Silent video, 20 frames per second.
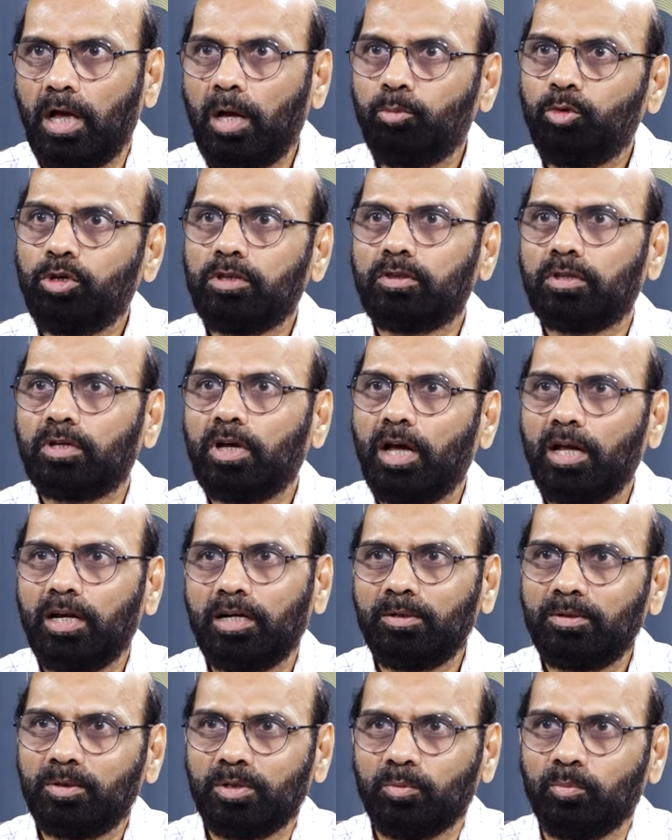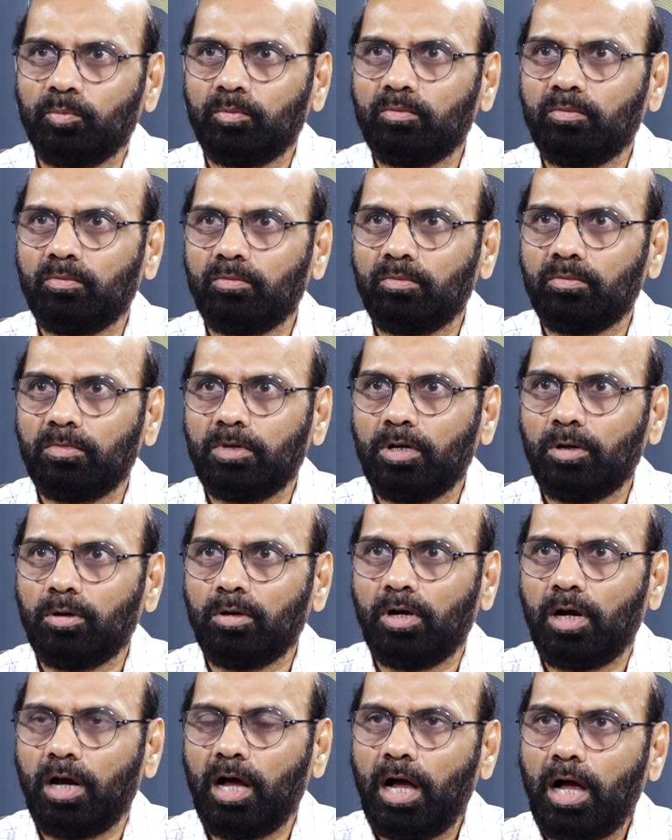అమృత్ కాల్ అంటున్నాం
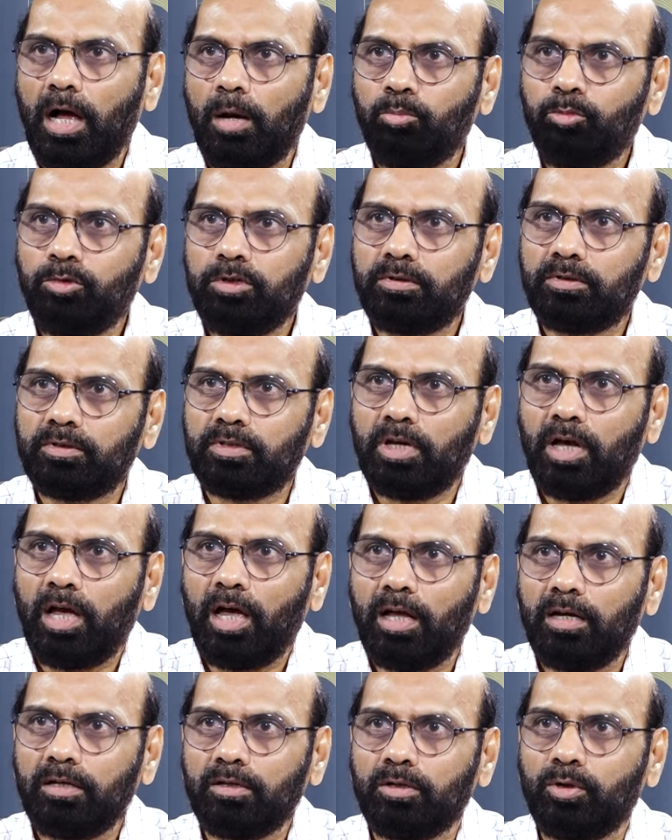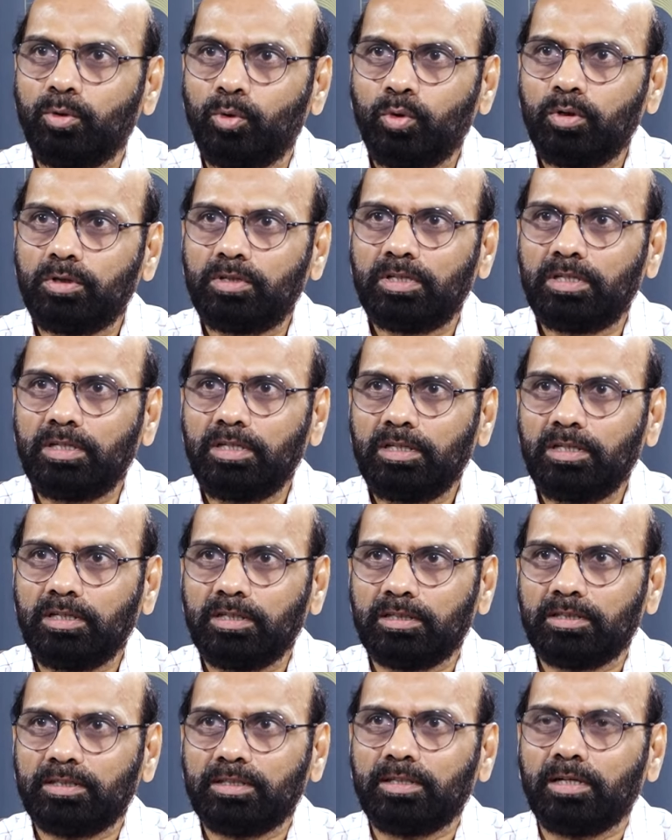ఆ అమృత్ కాల్ గ్రోత్కి
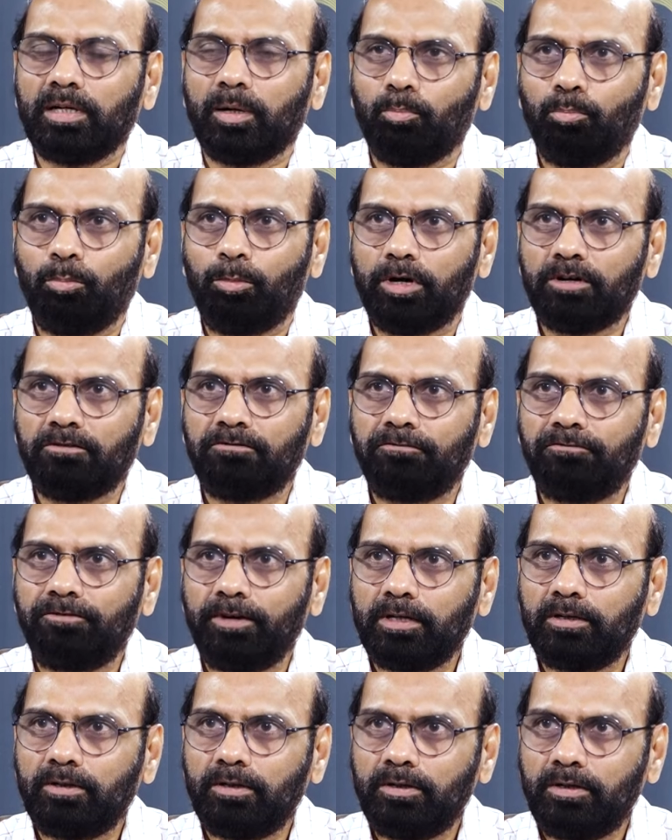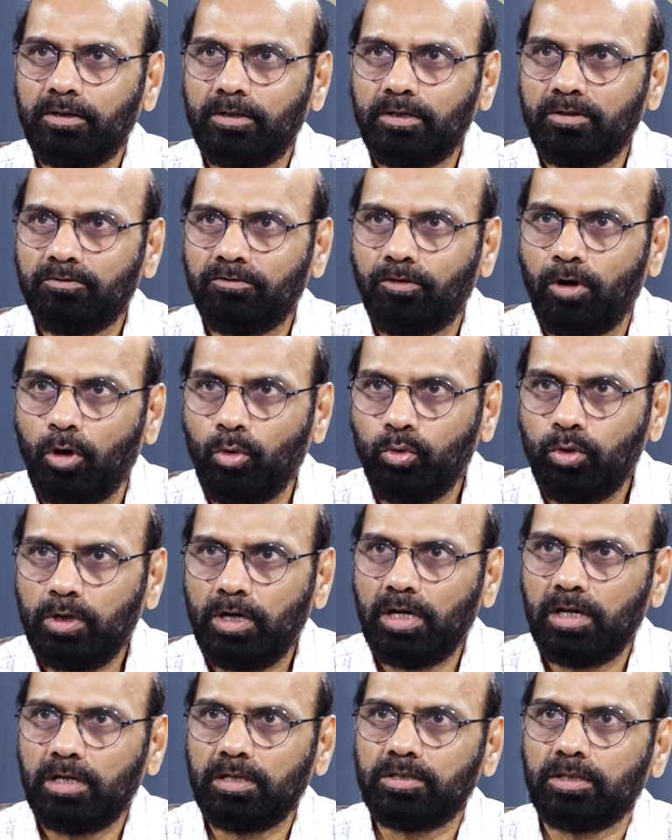పర్ఫెక్ట్
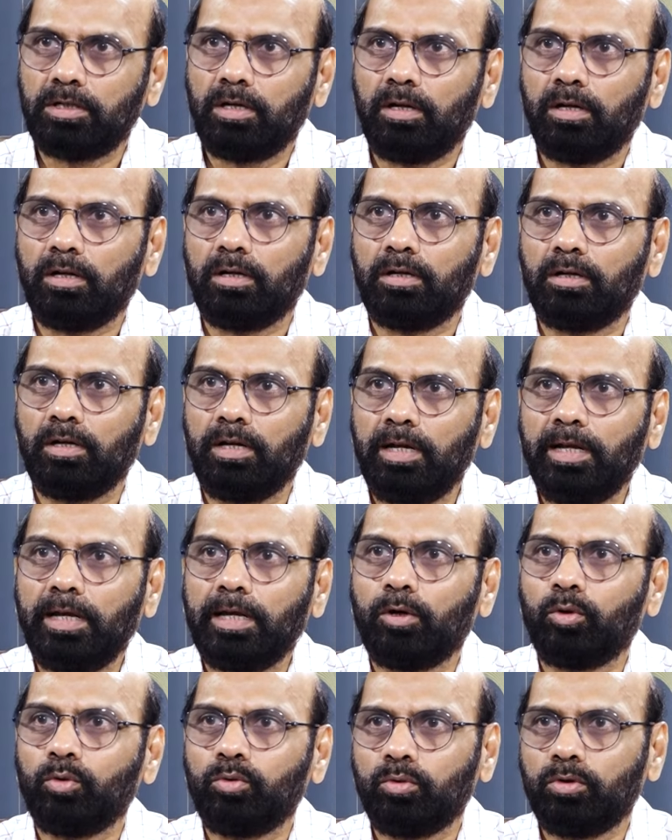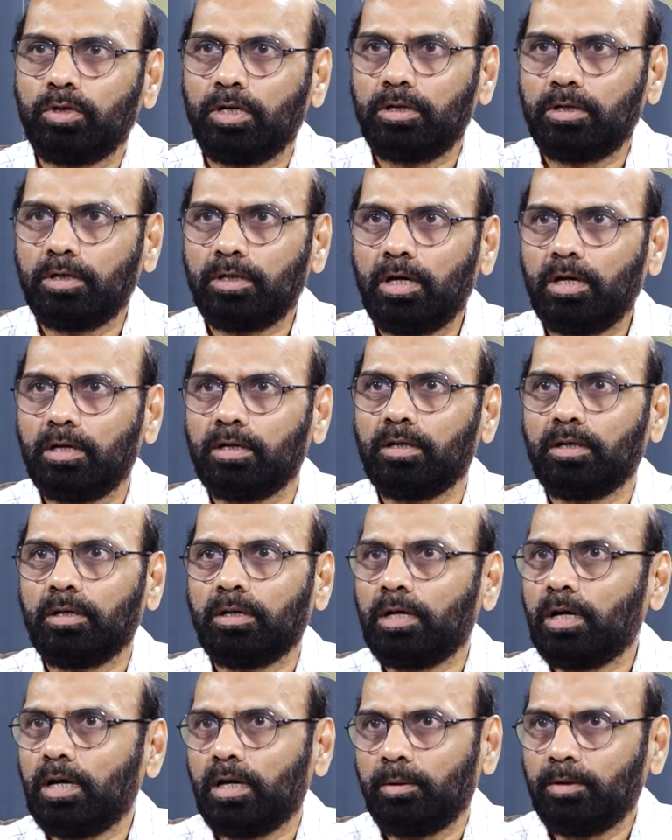ఫౌండేషన్ లే అవుతున్నట్టుగా
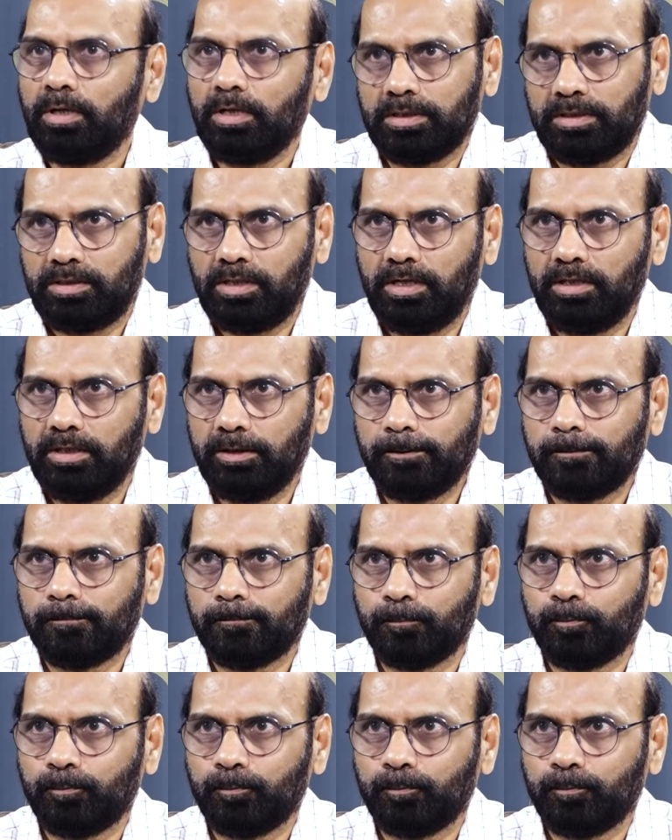నా అండర్స్టాండింగ్